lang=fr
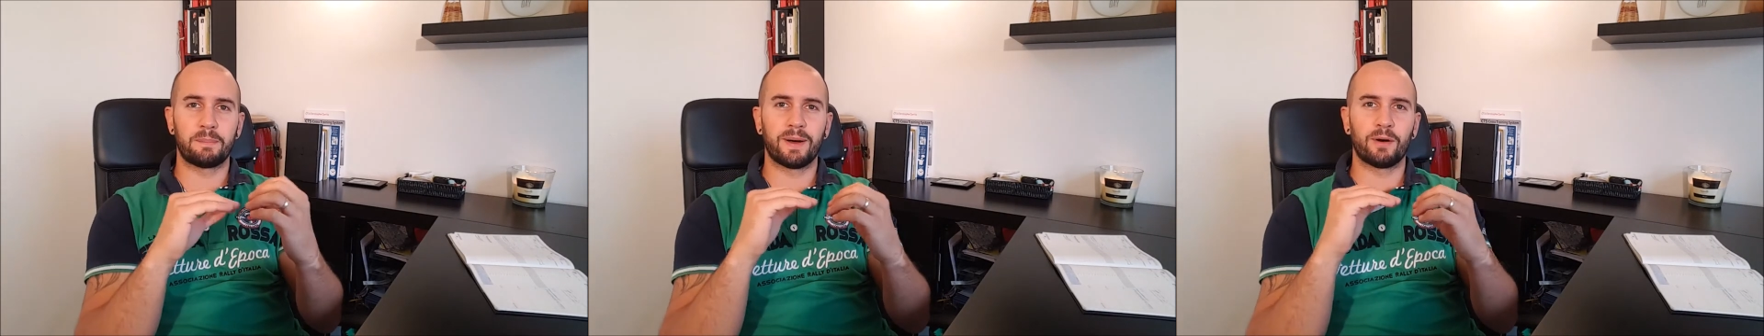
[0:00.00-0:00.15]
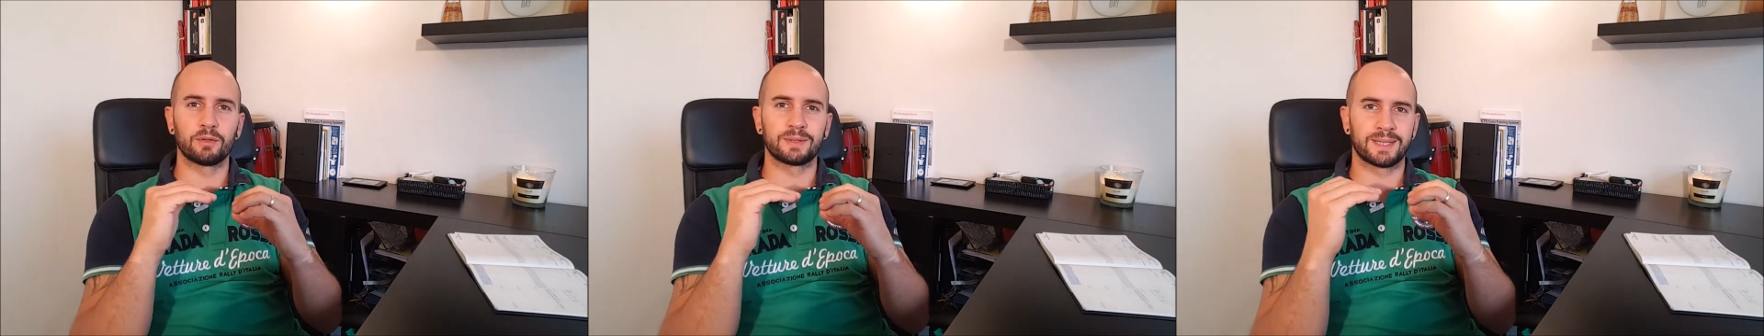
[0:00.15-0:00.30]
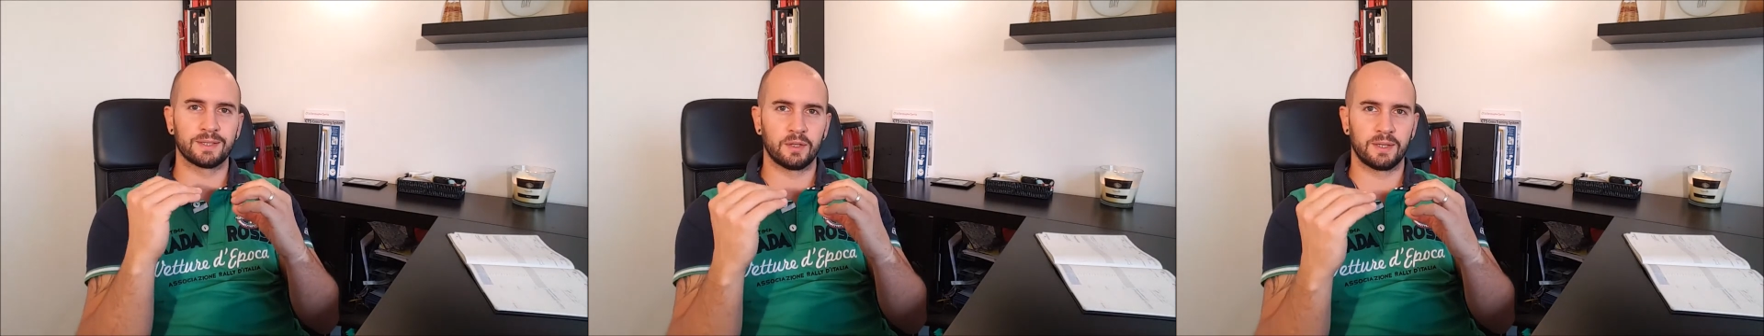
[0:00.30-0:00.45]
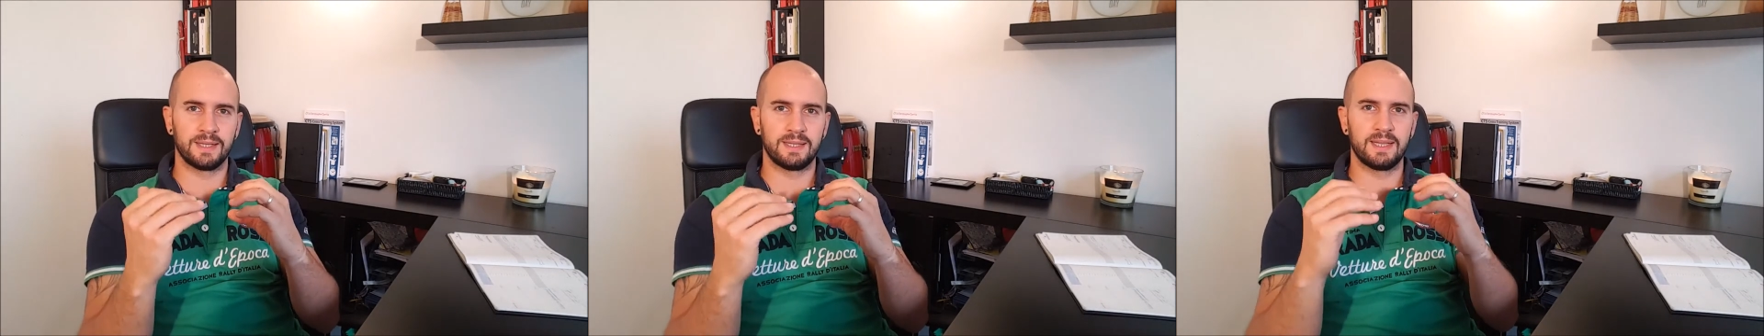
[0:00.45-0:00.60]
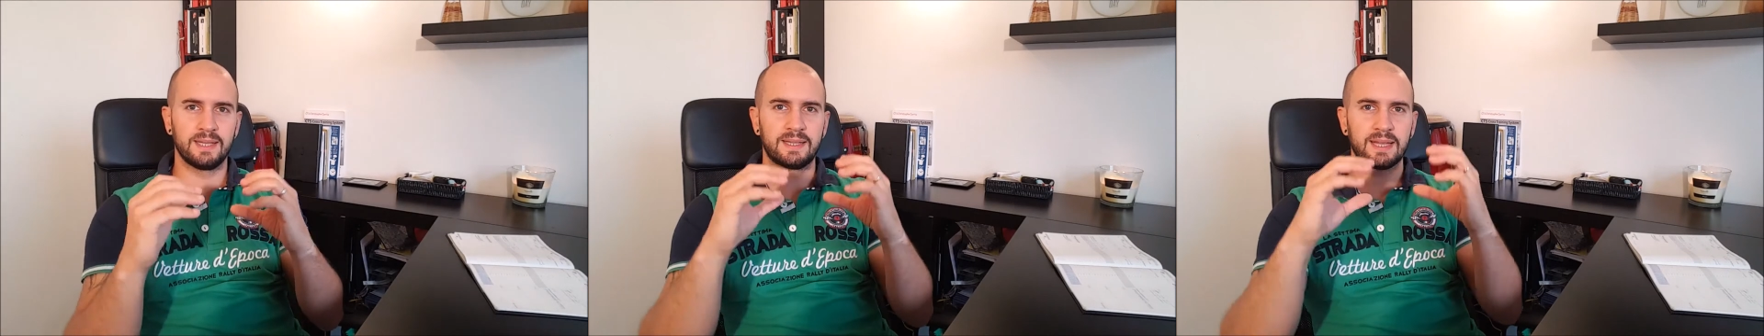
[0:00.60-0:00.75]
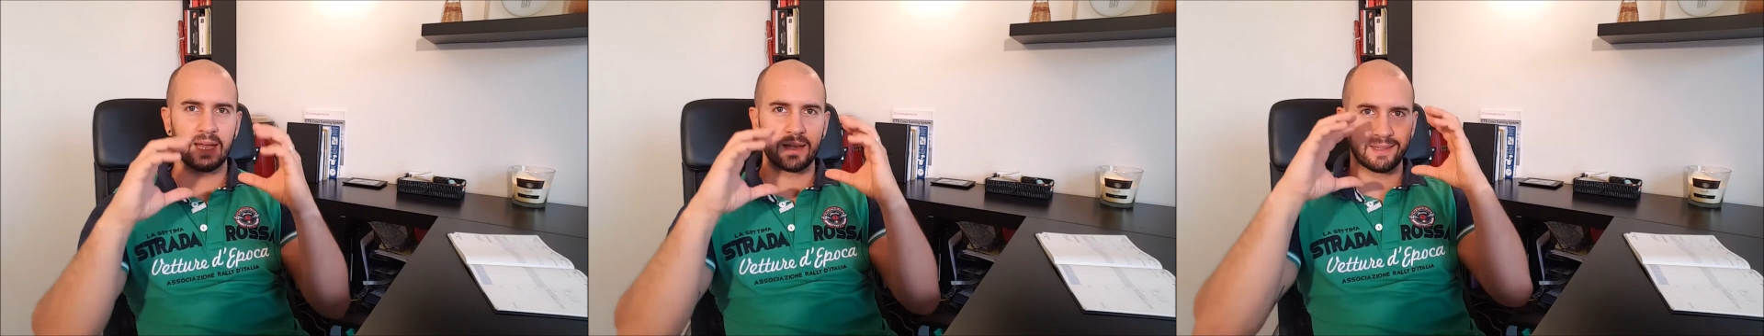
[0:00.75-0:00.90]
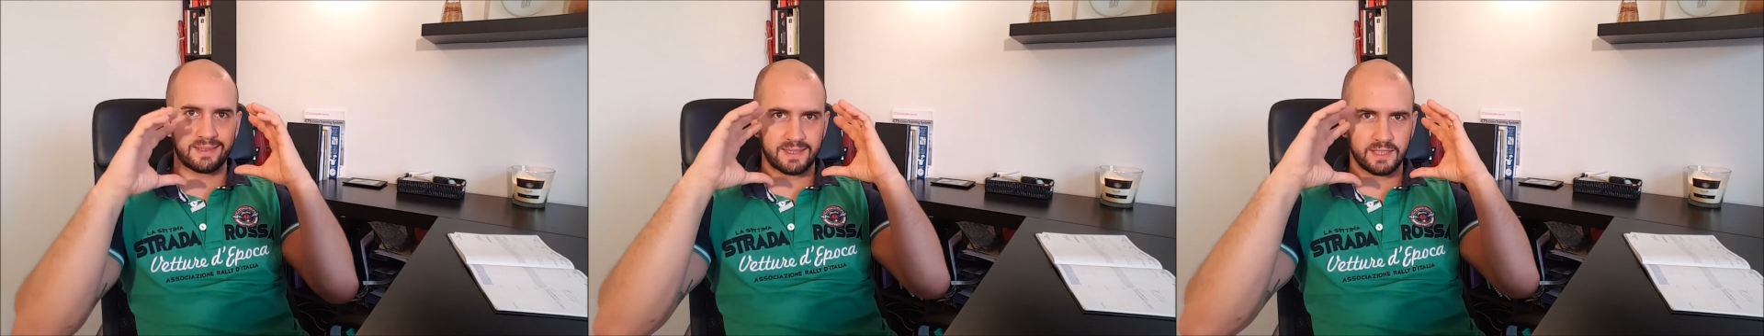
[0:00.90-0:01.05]
vais pas rentrer dans les
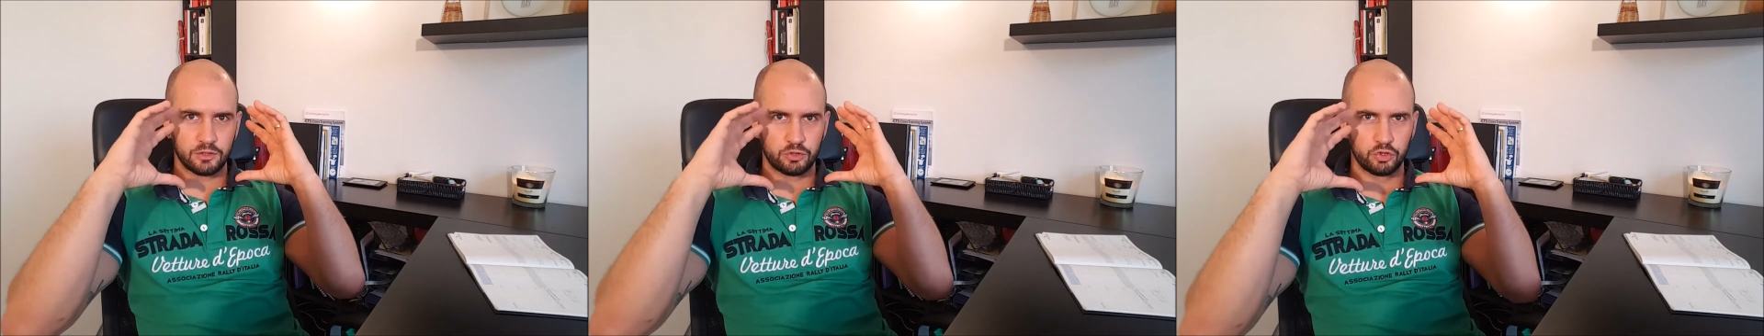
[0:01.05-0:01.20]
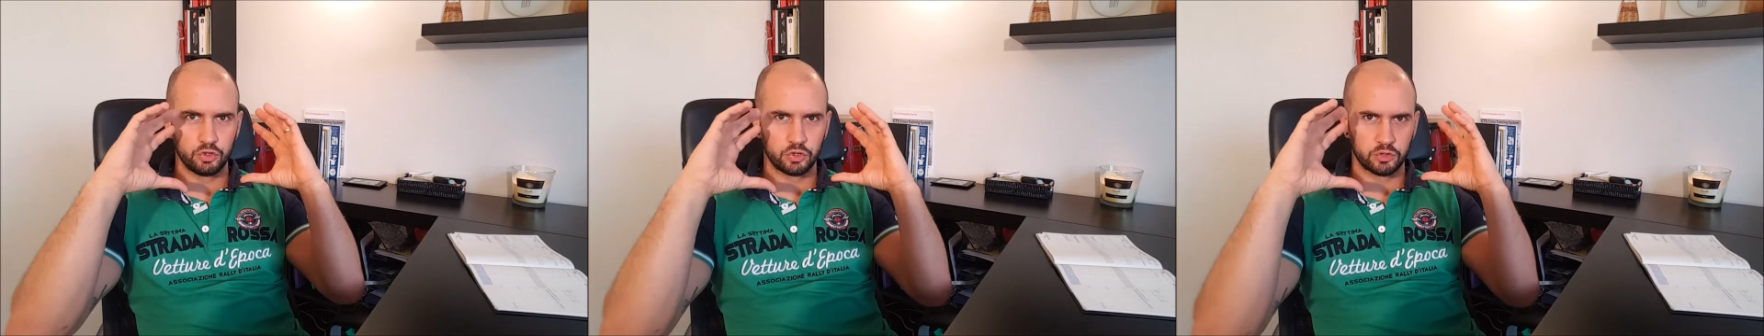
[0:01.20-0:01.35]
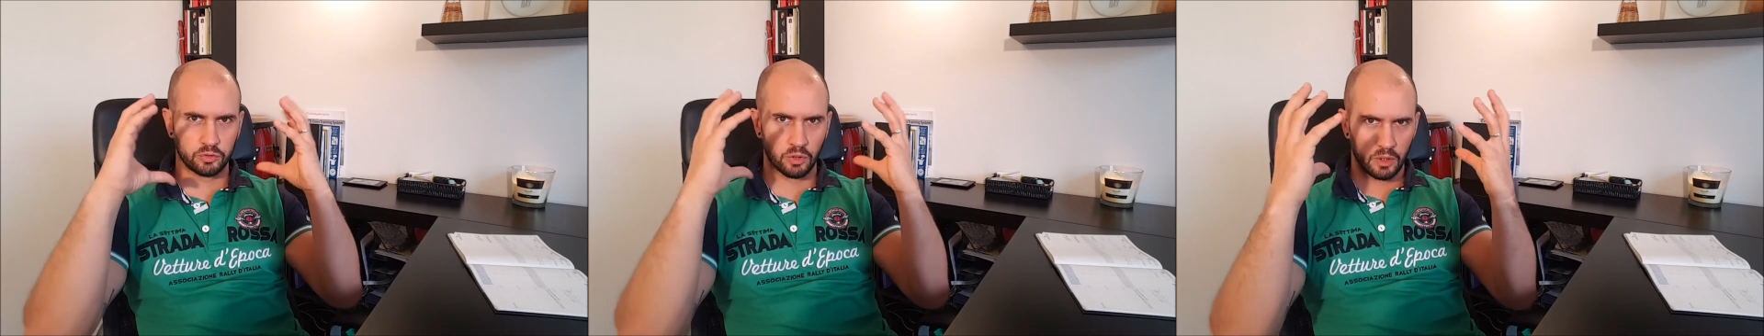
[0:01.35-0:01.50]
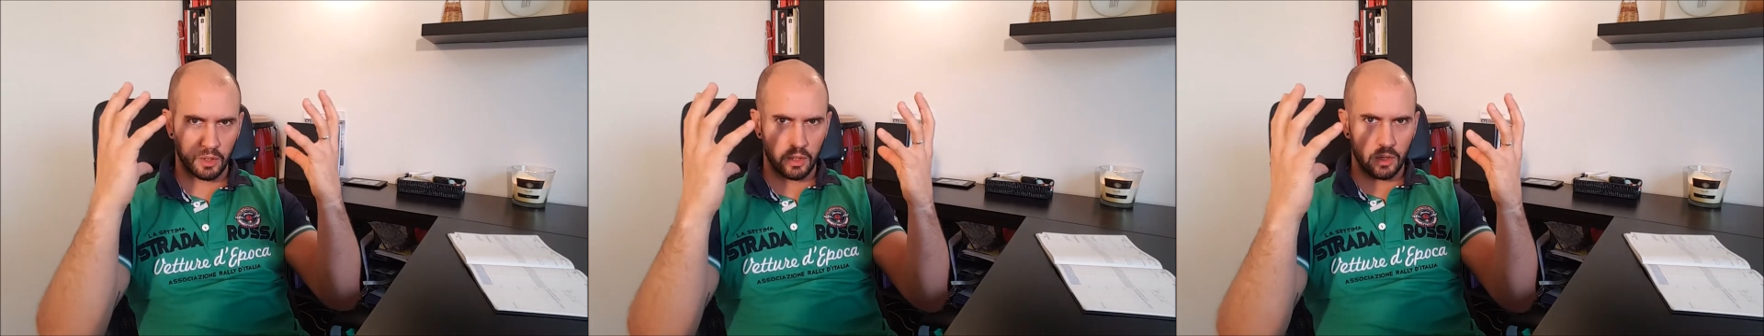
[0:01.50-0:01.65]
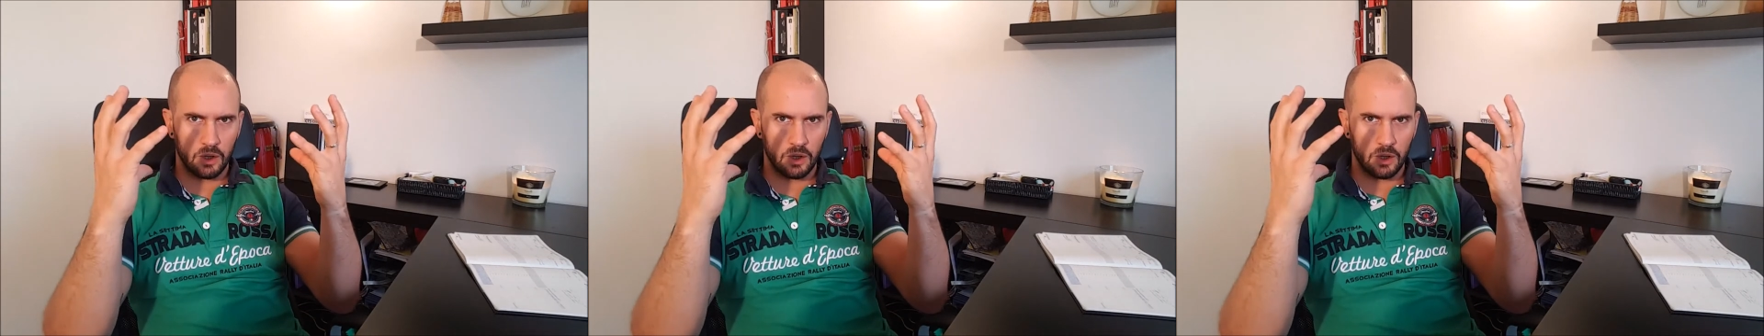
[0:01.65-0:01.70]
détails, c'est juste